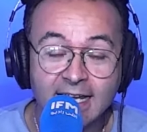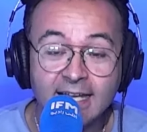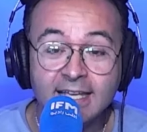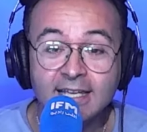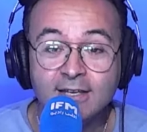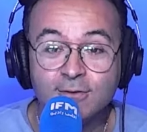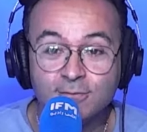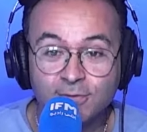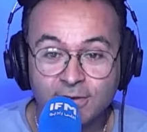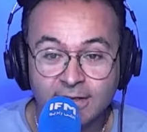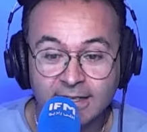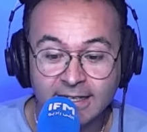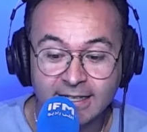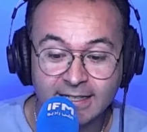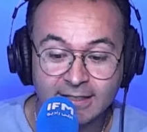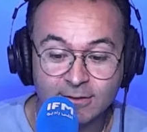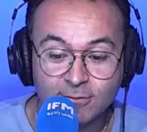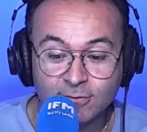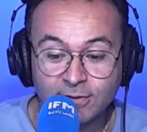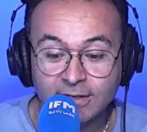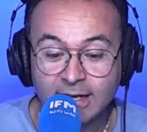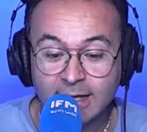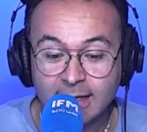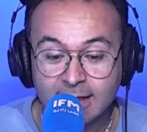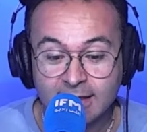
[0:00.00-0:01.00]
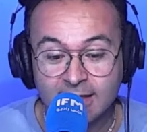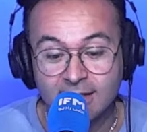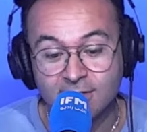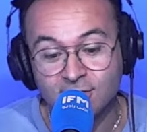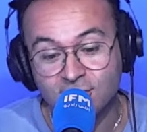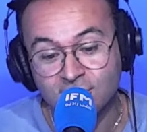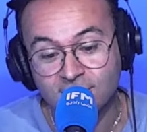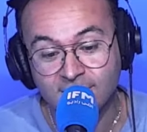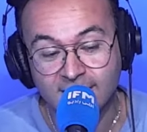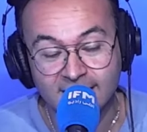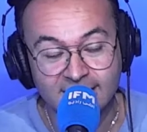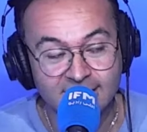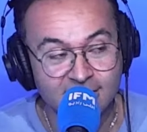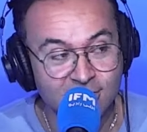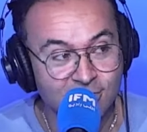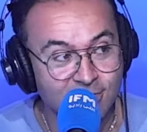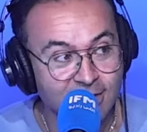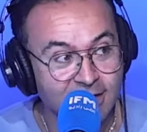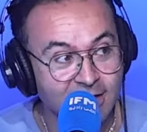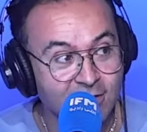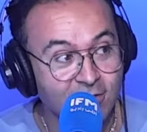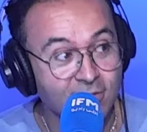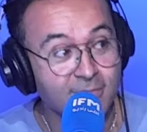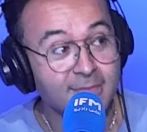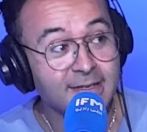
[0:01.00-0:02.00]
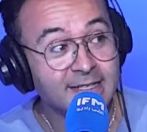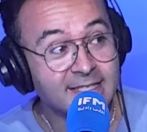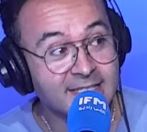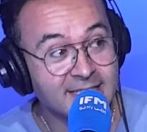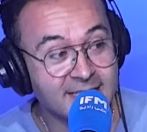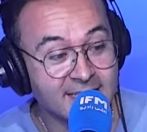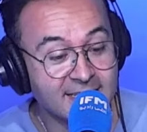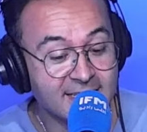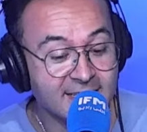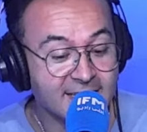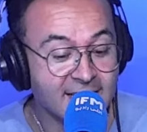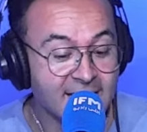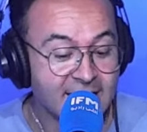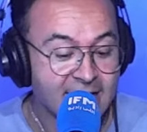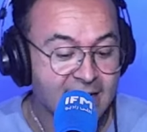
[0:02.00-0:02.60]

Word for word: اي وفي الاخر وفي الاثناء شنو عندي شويه اخر ميديسين